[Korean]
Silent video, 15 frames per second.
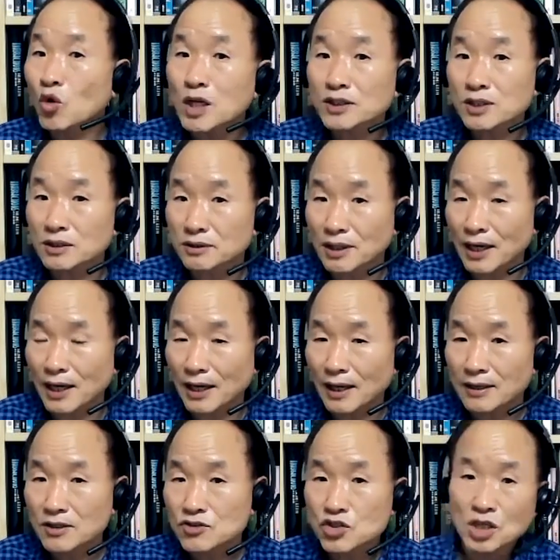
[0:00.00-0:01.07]
돌렸을 때
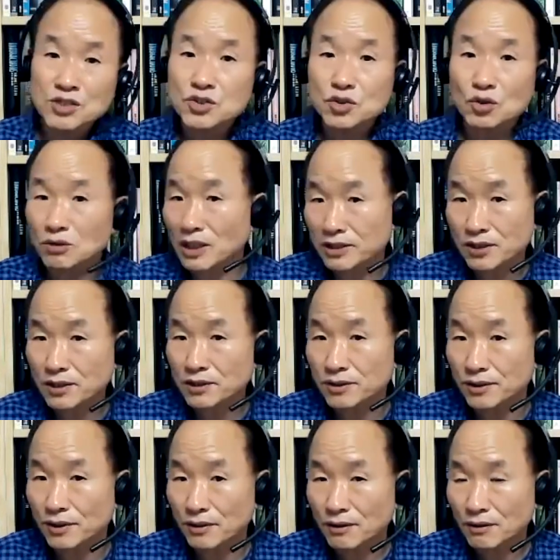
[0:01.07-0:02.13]
전적으로
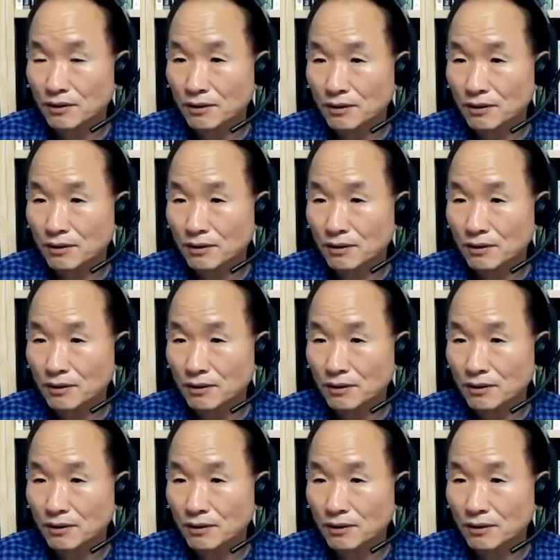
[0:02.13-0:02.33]
낯설어져요.